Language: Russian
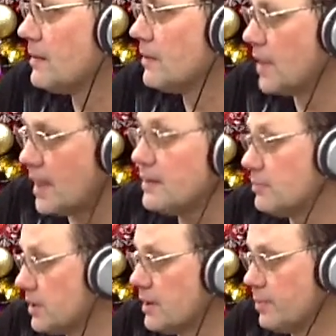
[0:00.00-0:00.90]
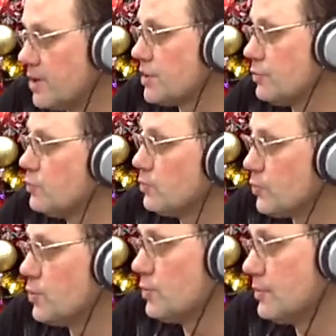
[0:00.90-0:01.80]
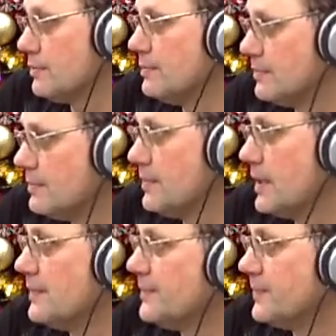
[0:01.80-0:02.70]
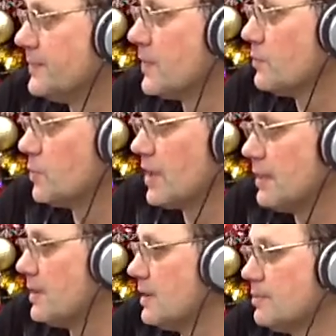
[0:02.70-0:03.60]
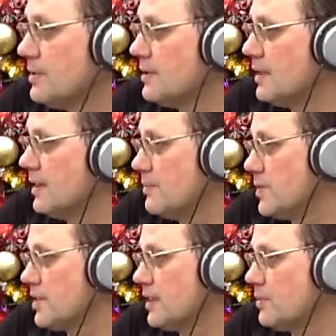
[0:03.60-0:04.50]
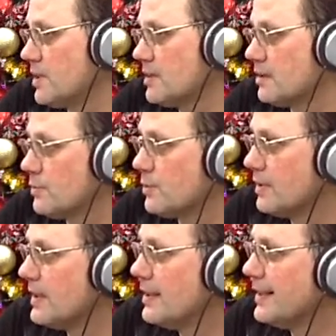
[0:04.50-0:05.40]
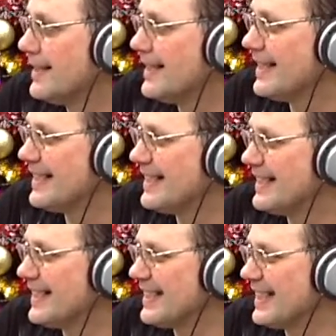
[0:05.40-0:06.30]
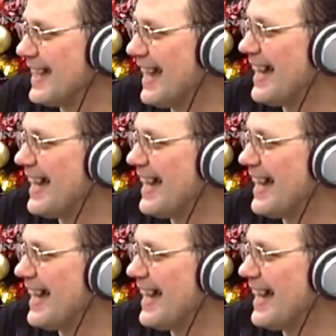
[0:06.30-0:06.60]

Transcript: да, это было ближе к Новому году. Новому году, да. Вот как бы это было не, необычное место. В но... сам Новый год это было бы прям вообще